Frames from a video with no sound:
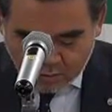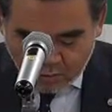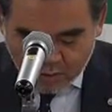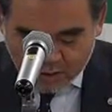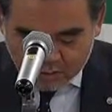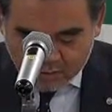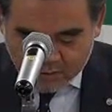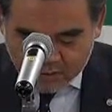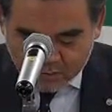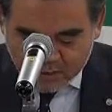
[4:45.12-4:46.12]
本学で
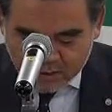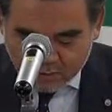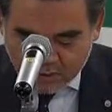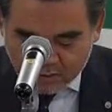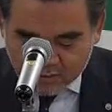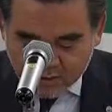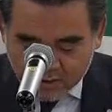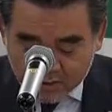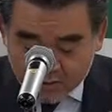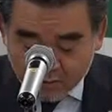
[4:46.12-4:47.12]
はすべての学生
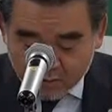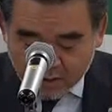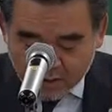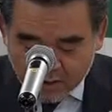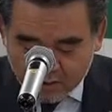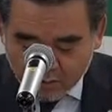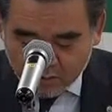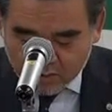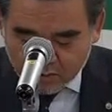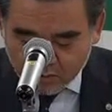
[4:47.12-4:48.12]
に質の高い
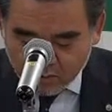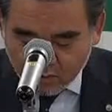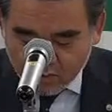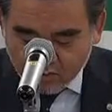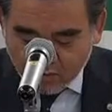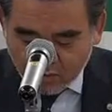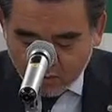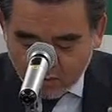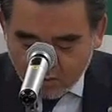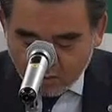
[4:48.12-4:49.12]
同一の教育
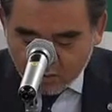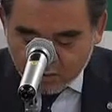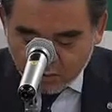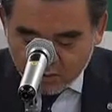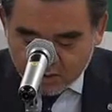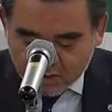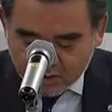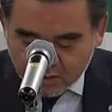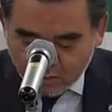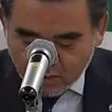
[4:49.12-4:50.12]
を保障
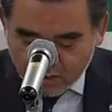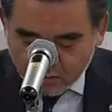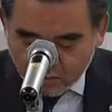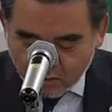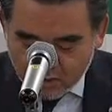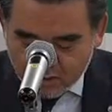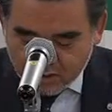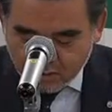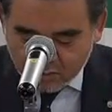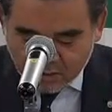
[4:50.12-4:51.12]
し、評価の公平
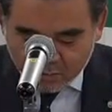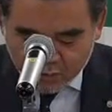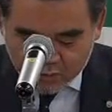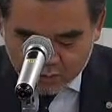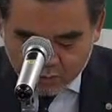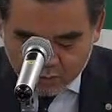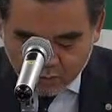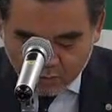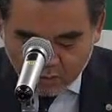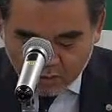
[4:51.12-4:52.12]
性を担保するこ
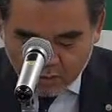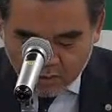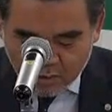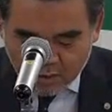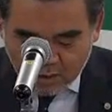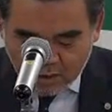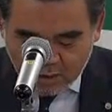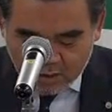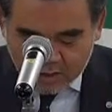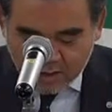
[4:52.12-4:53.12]
とを、
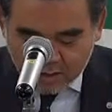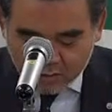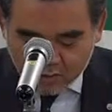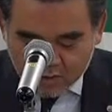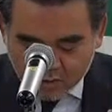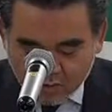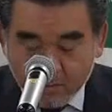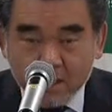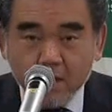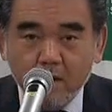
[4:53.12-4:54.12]
え理念としてこ
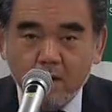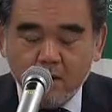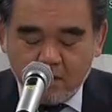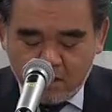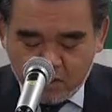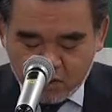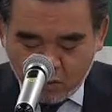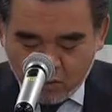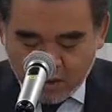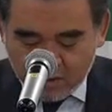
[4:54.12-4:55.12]
れまで、
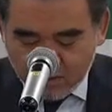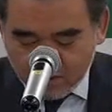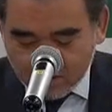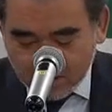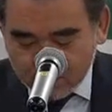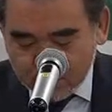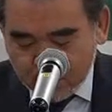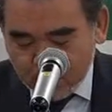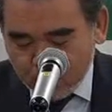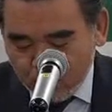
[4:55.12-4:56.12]
障害のある学
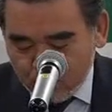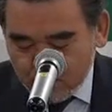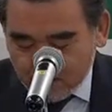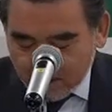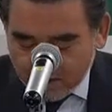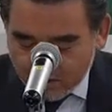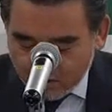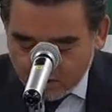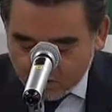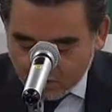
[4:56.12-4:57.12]
生への合理的配
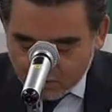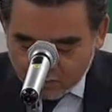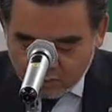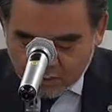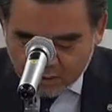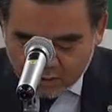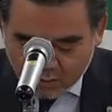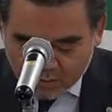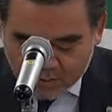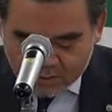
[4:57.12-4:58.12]
慮に取り組んできて
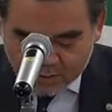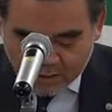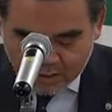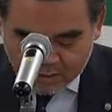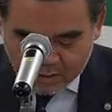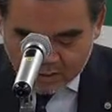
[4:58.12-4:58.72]
おりますが、